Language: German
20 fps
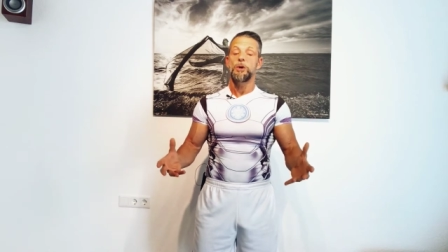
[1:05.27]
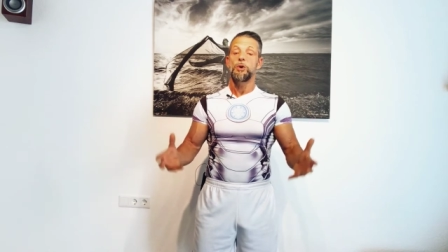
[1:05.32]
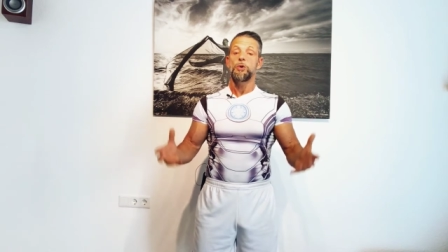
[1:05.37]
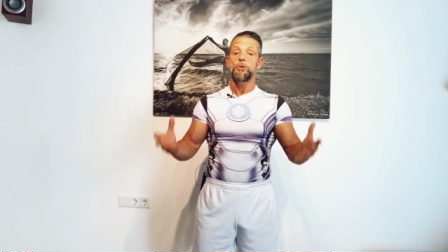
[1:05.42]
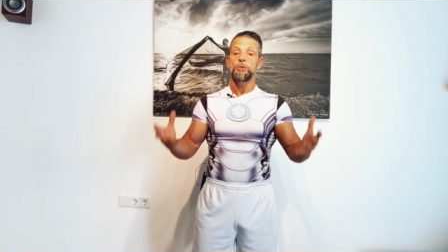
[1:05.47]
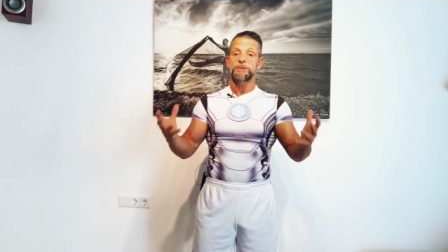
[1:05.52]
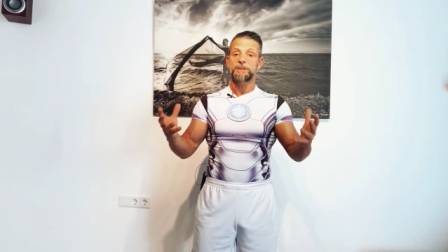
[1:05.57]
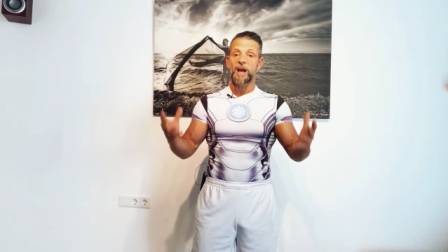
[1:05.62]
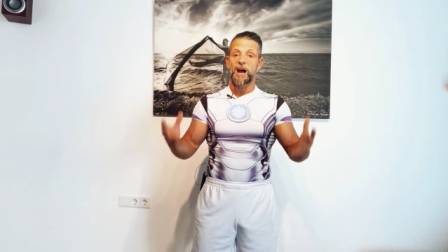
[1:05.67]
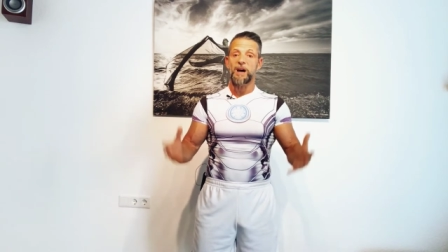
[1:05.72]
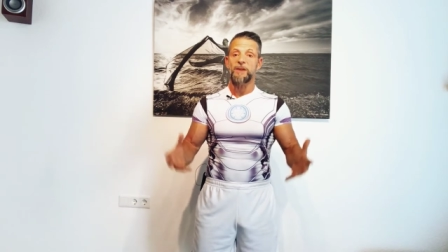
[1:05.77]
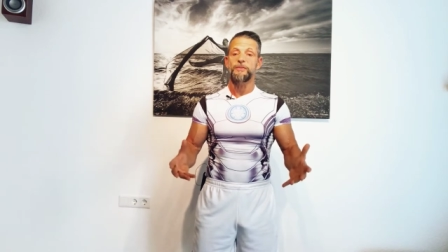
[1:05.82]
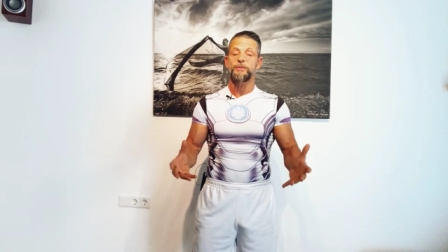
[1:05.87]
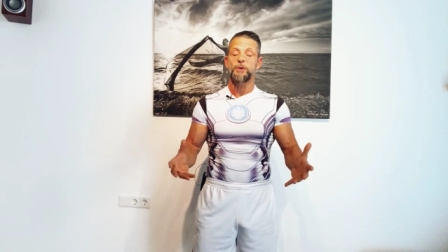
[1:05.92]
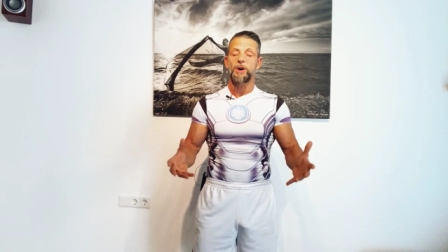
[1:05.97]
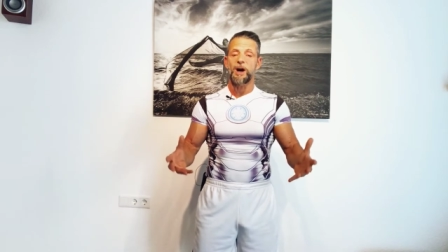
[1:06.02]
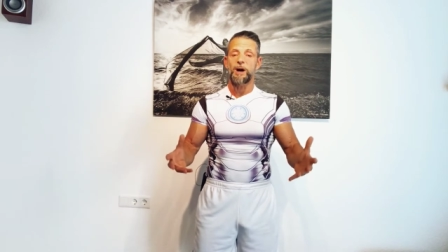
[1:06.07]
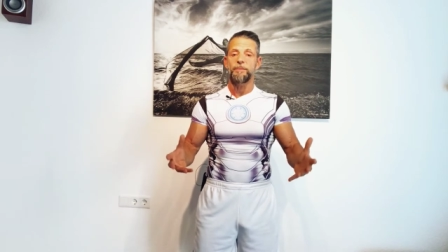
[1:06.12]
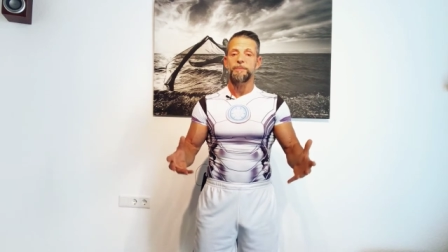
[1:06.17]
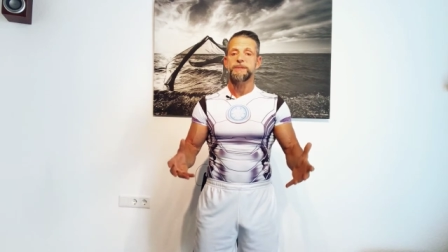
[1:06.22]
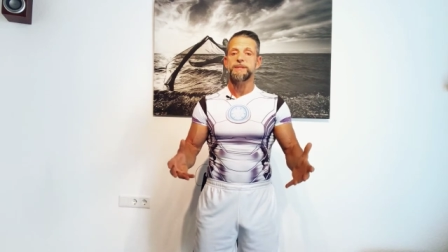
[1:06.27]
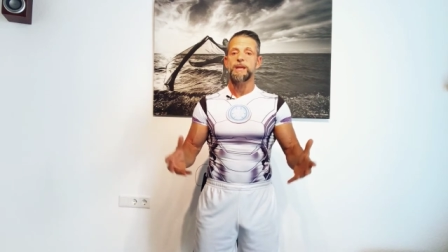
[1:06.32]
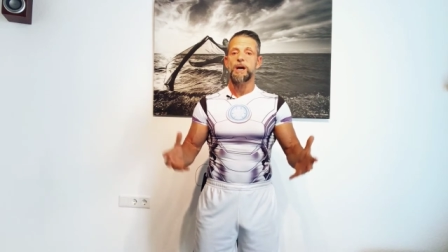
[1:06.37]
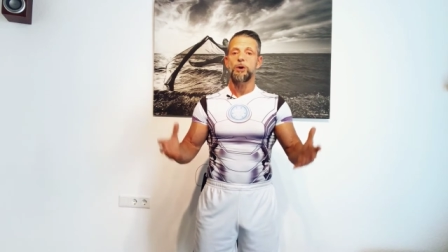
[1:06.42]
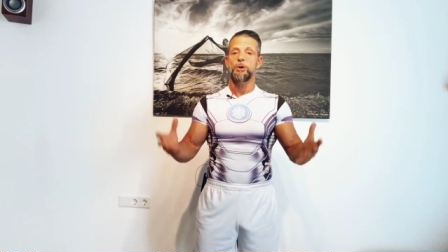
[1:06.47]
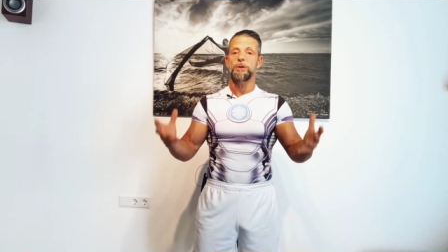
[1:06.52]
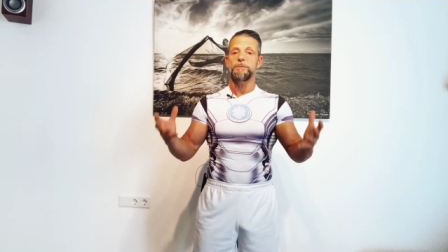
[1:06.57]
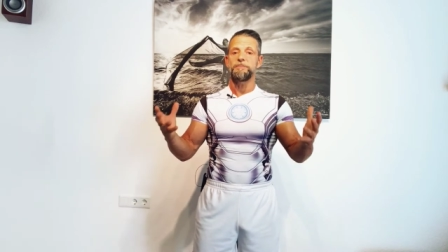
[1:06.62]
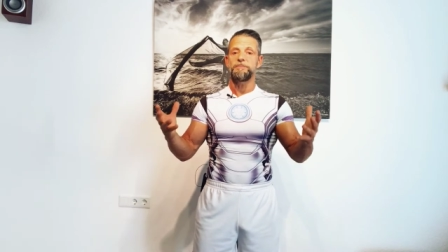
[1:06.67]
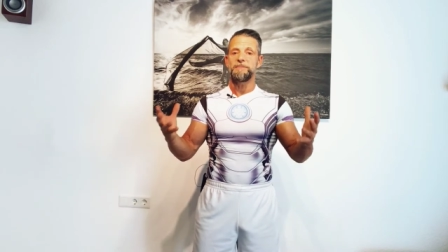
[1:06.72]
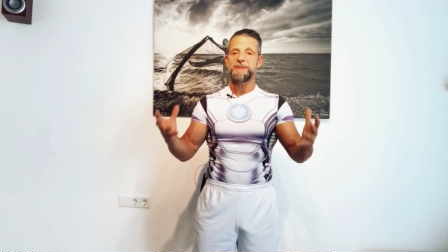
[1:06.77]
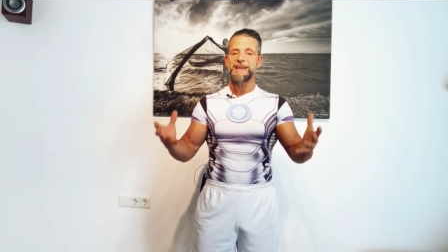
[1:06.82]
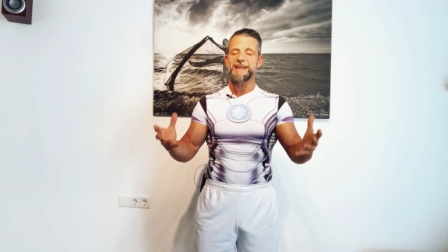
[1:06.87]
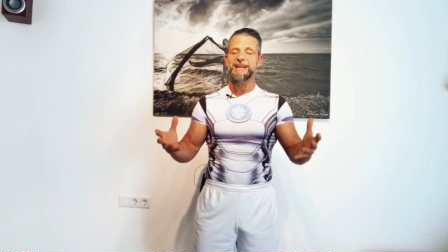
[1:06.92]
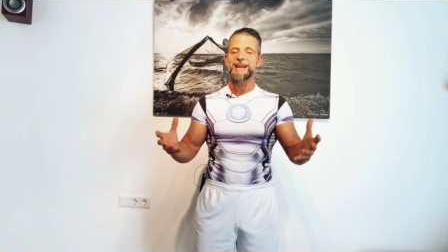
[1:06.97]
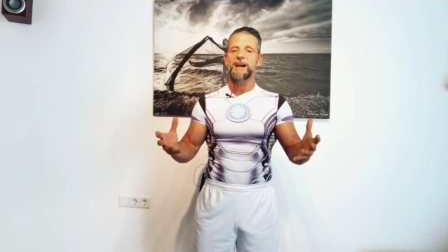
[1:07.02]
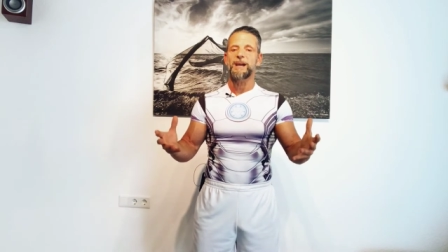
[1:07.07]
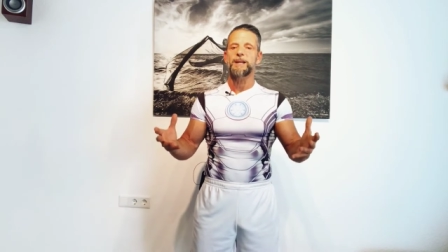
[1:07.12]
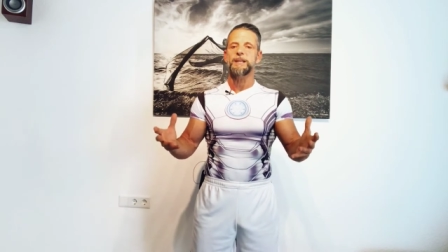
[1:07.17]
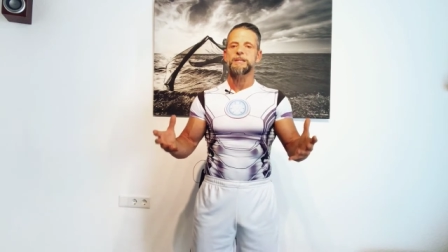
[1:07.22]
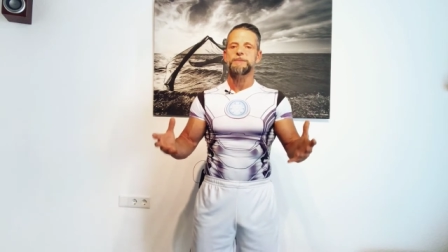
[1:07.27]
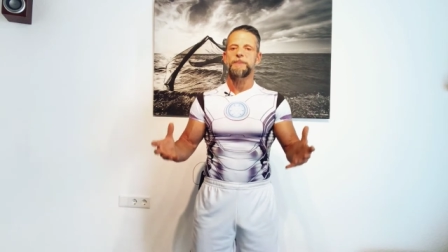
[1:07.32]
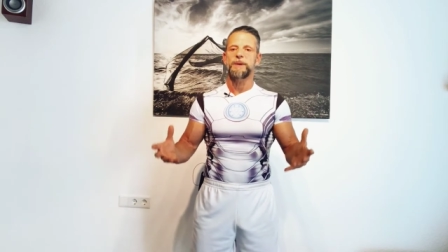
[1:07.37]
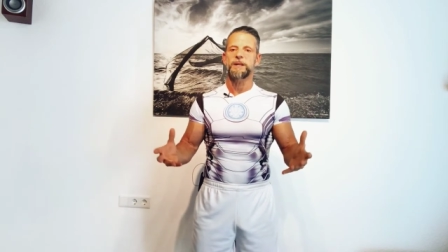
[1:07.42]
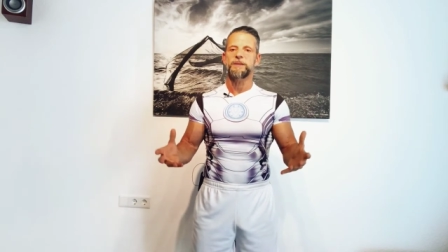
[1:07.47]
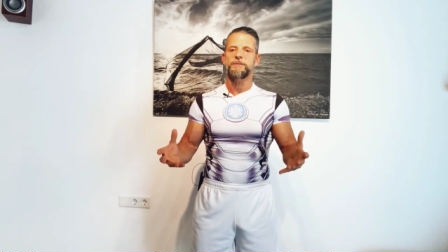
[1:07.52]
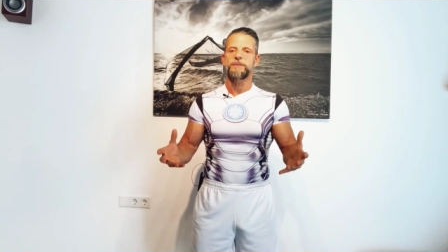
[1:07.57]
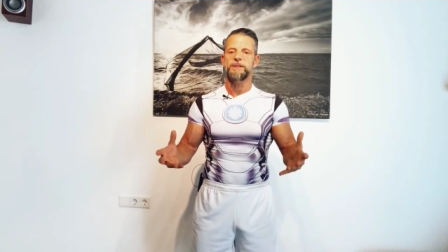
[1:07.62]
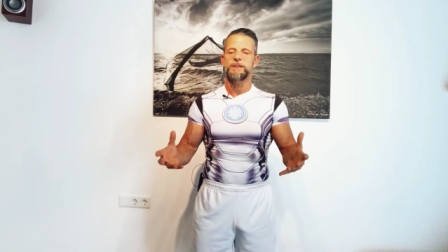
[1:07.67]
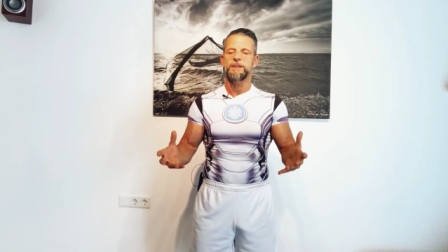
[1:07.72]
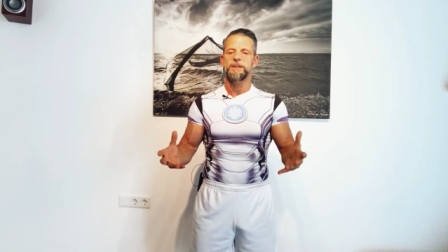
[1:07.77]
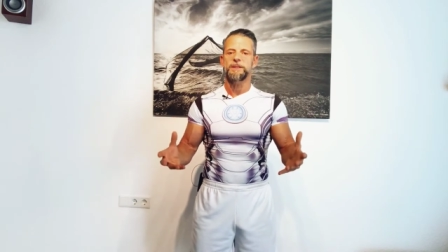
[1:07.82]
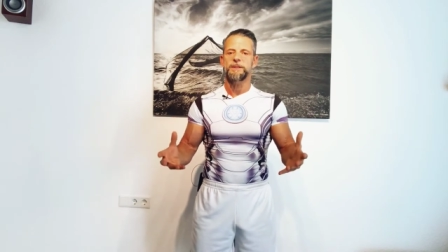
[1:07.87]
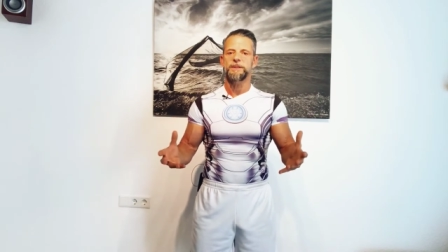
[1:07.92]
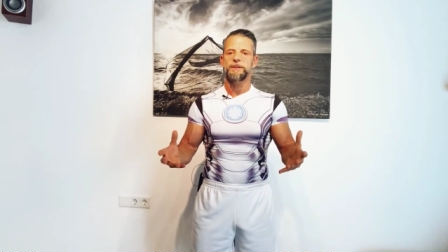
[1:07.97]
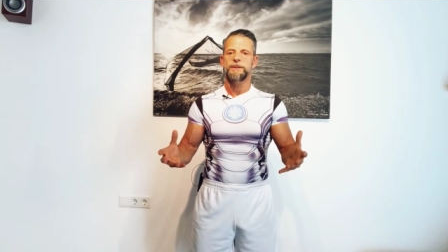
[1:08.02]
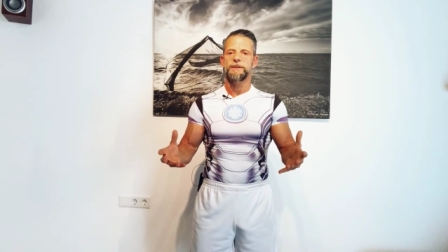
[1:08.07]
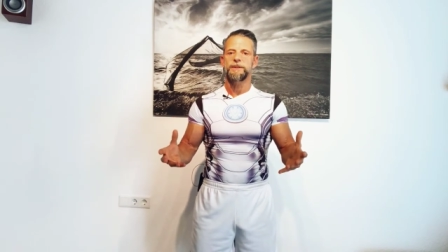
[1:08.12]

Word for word: Und dafür haben sie auch einen mega Respekt verdient.